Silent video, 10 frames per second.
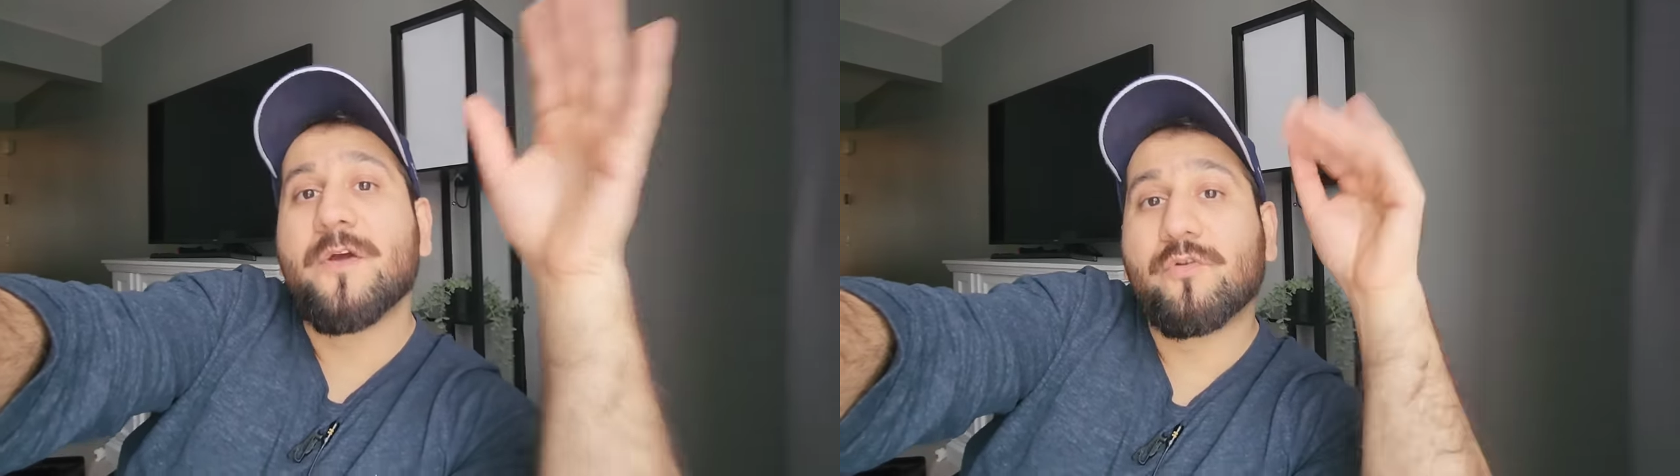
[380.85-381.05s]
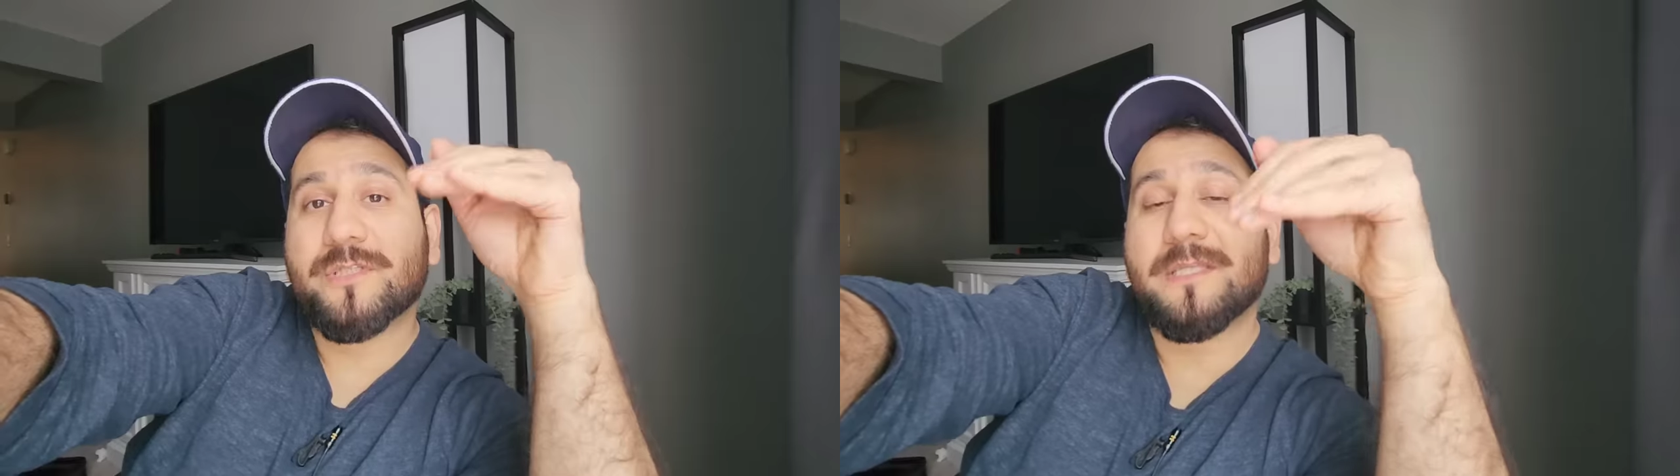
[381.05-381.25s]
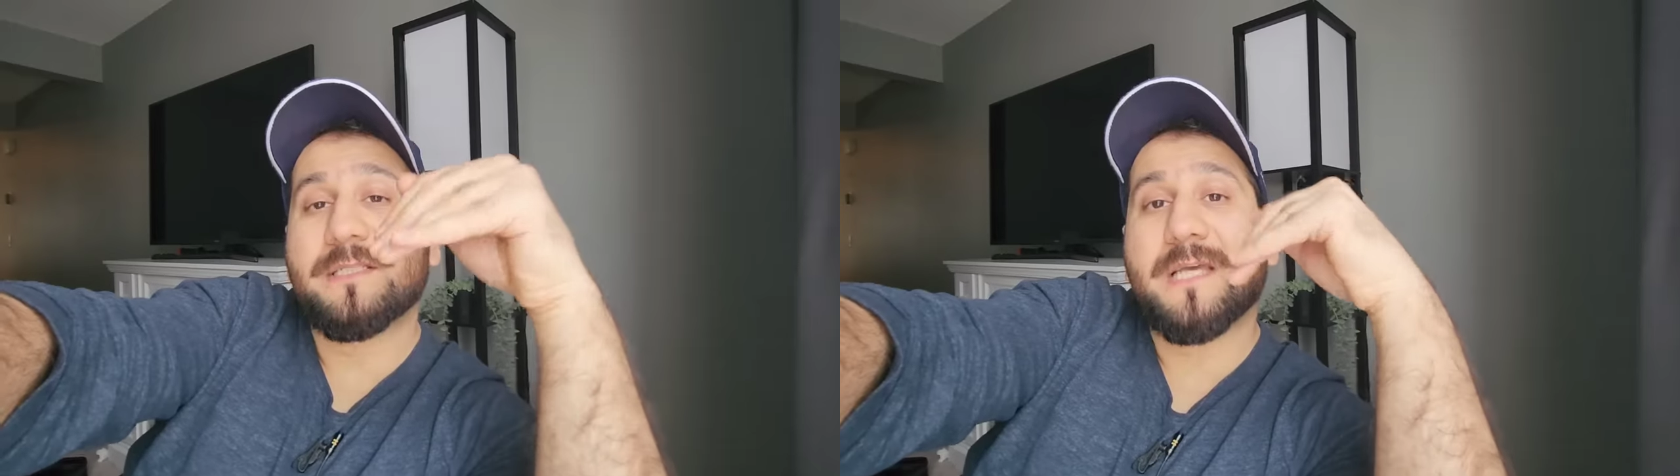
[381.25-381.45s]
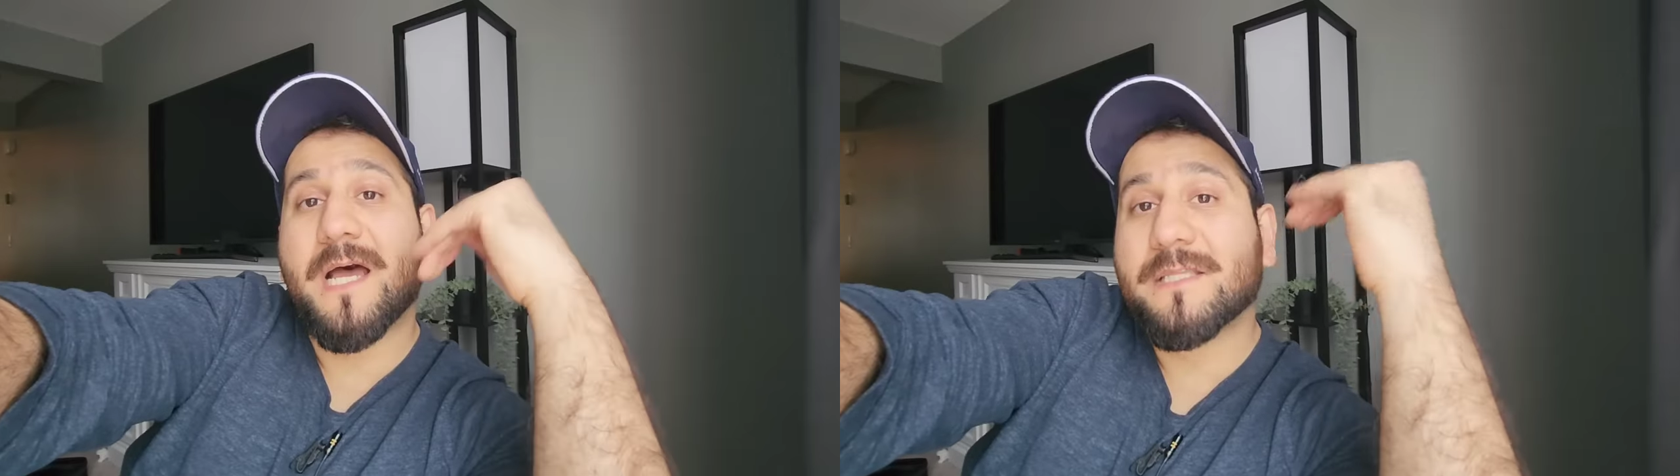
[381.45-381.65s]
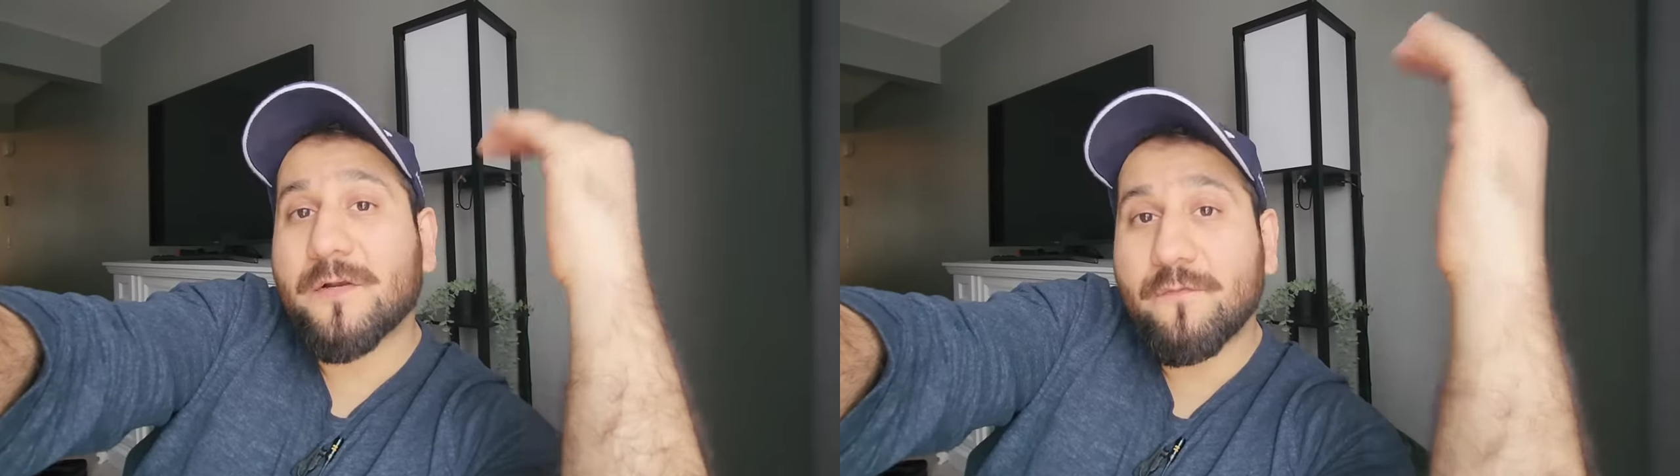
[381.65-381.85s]
उसके अंदर
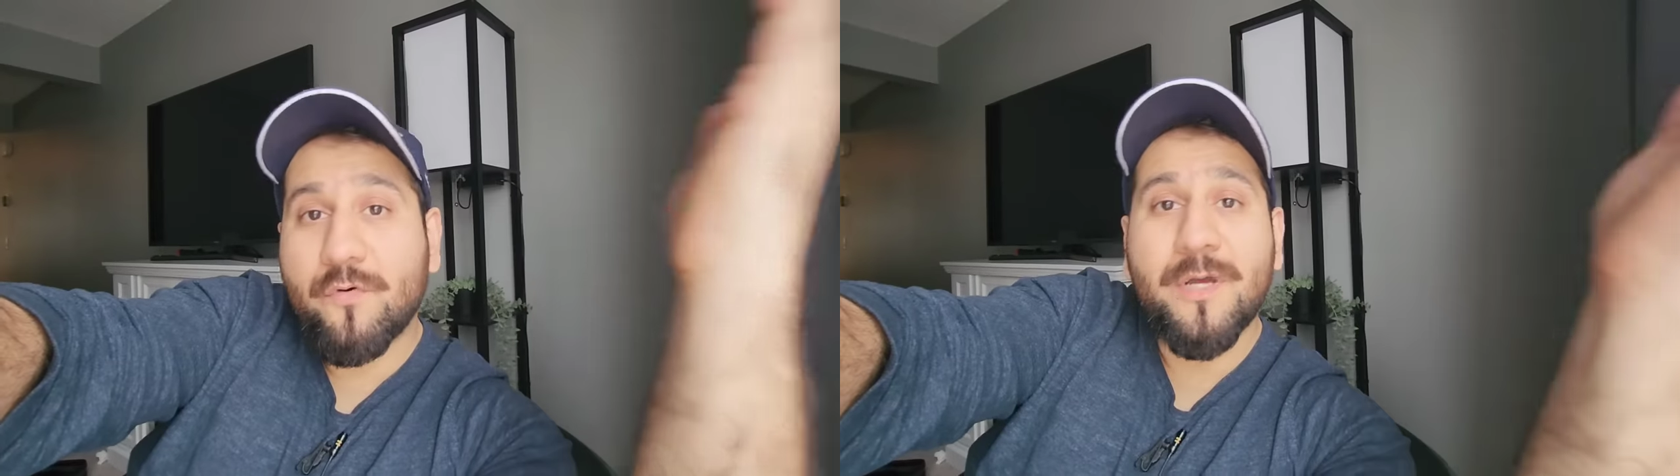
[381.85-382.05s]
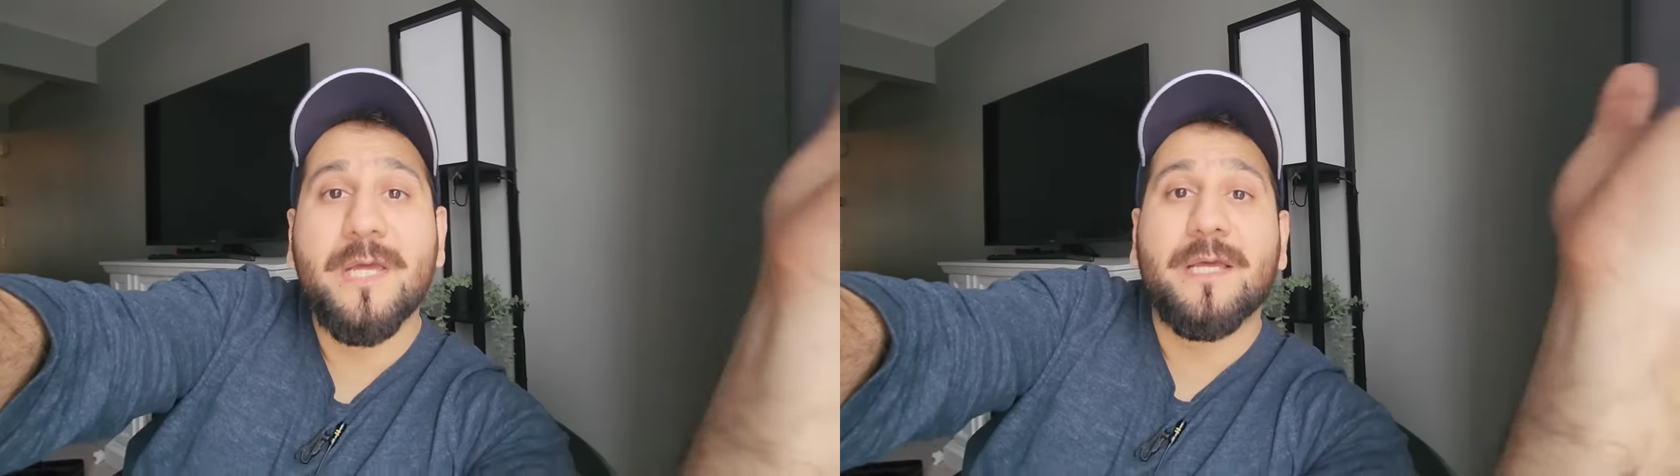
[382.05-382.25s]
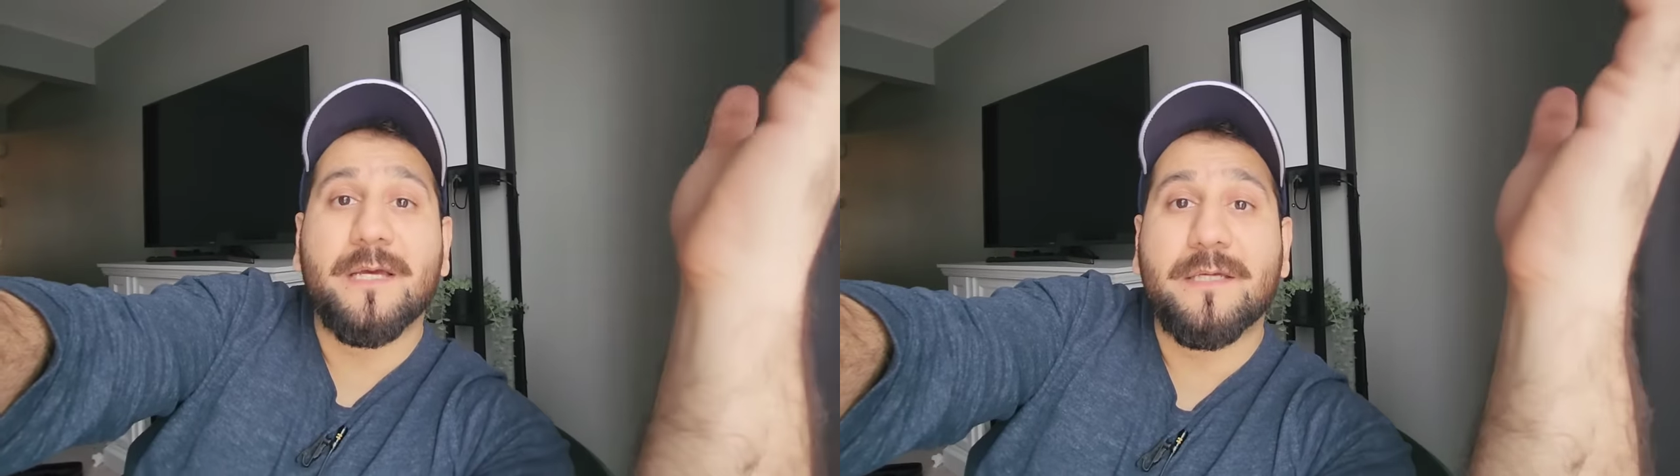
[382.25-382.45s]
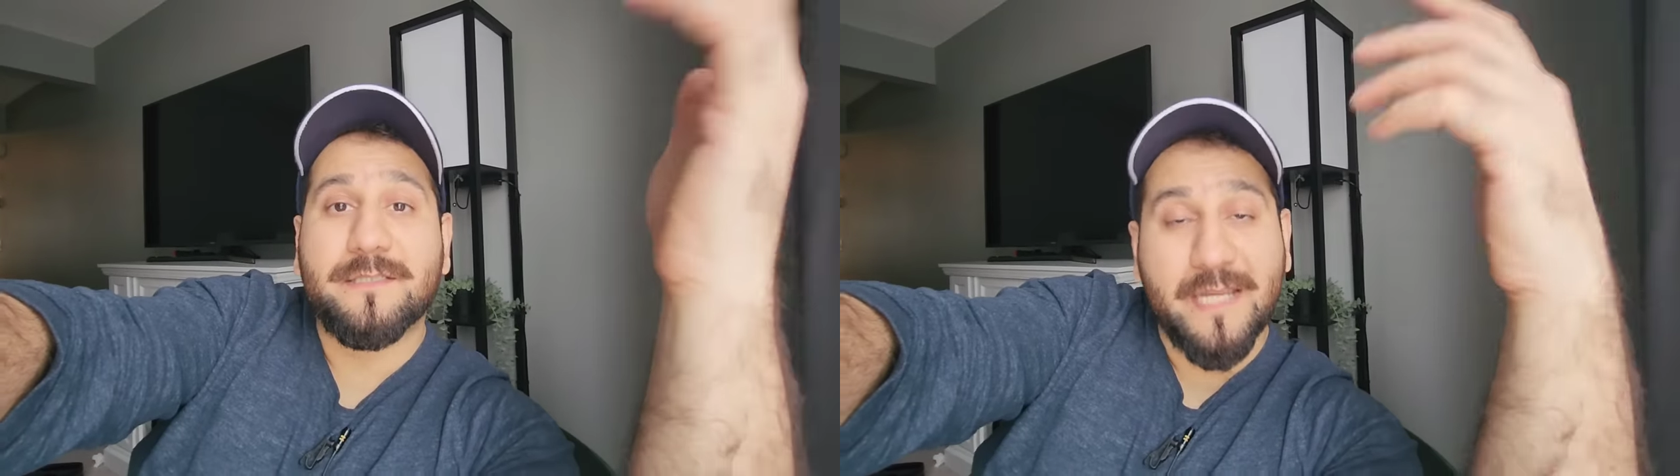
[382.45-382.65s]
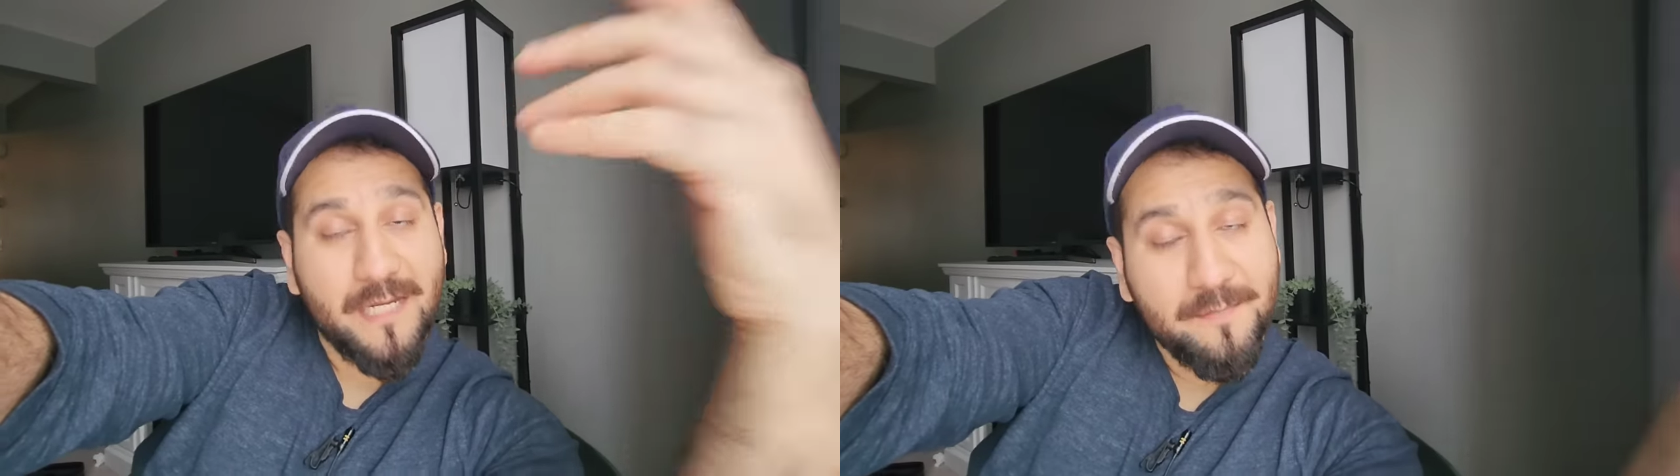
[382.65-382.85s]
ज़्यादातर वो
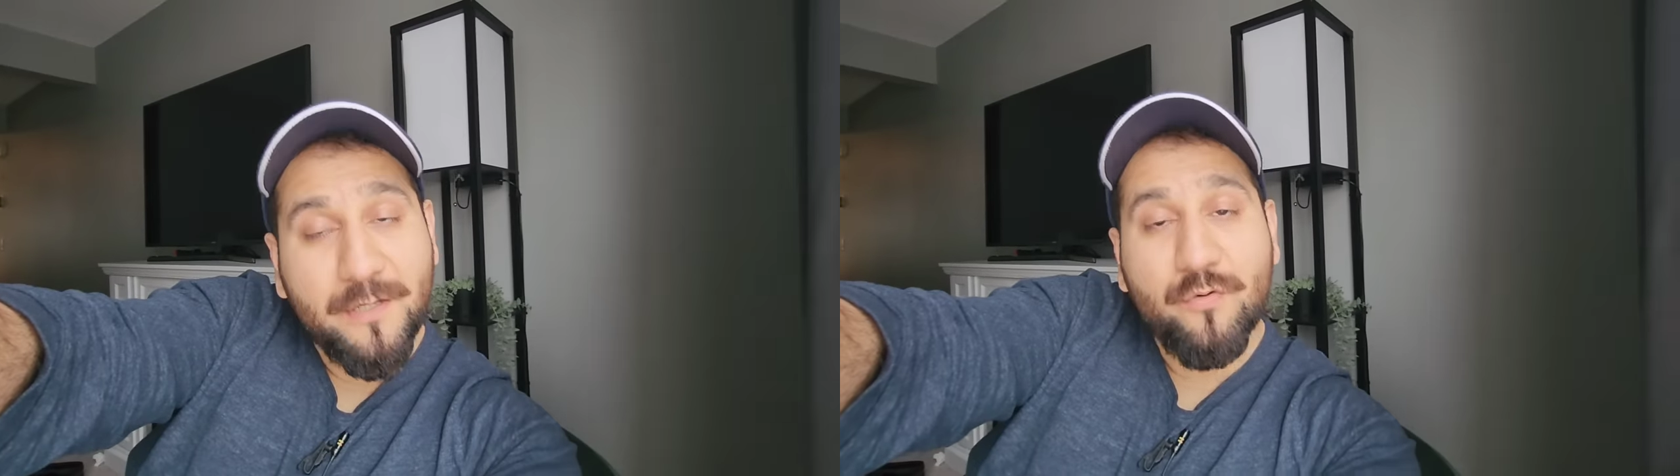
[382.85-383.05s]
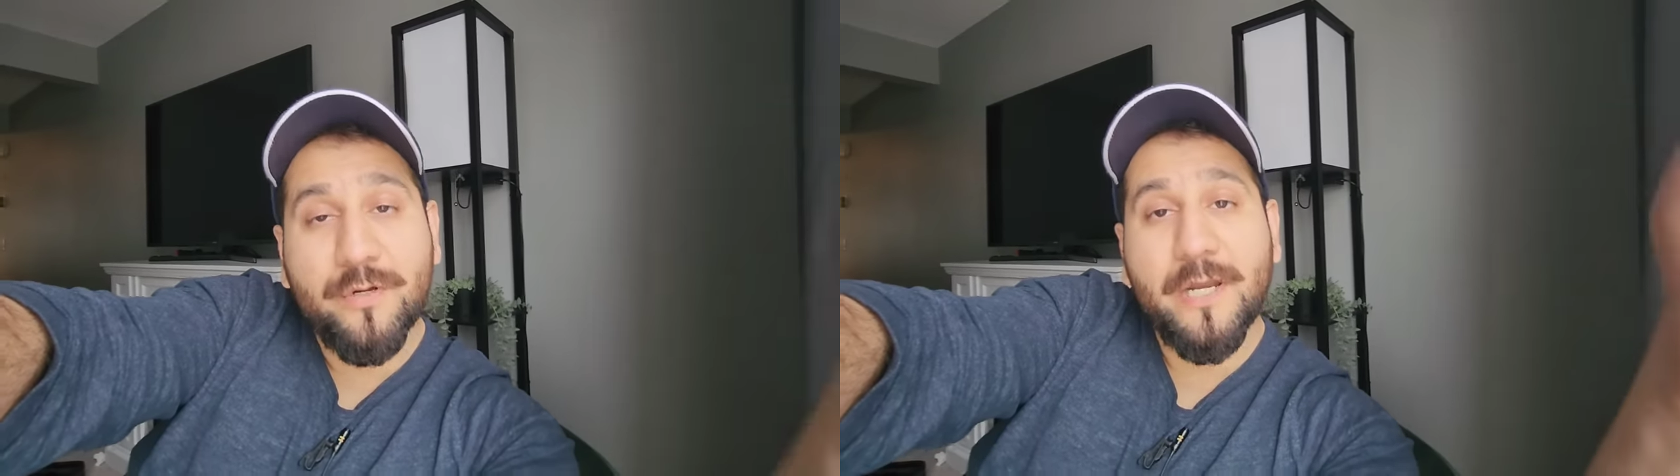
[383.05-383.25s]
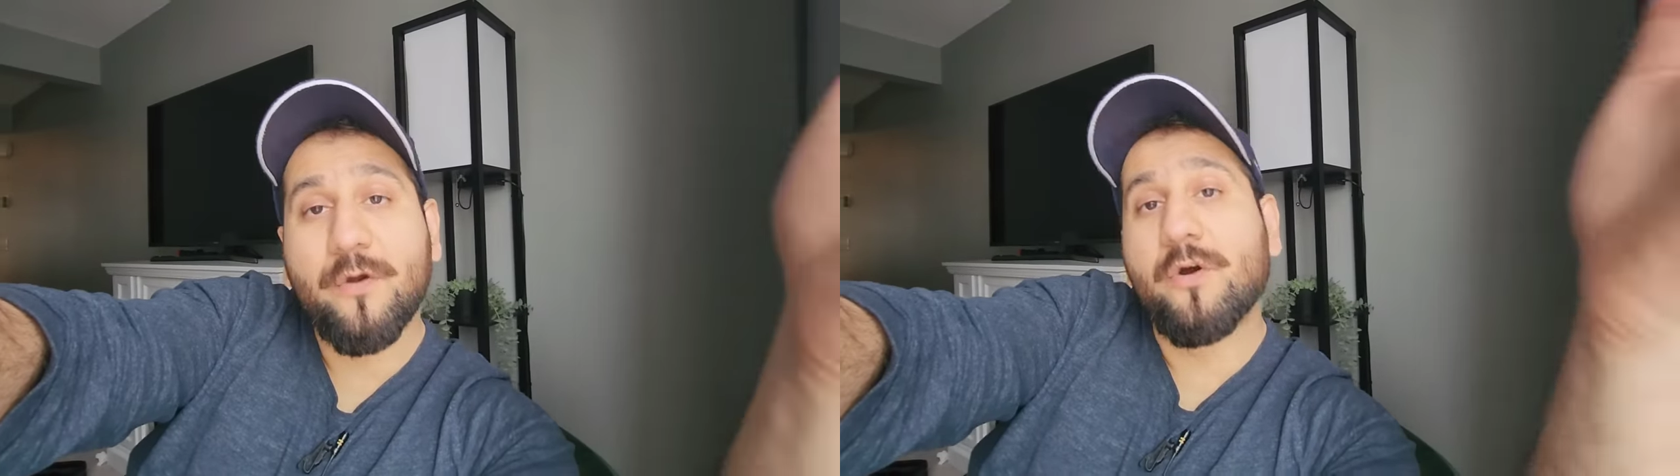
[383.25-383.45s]
स्किल्ड भी ढूंढ रहे हैं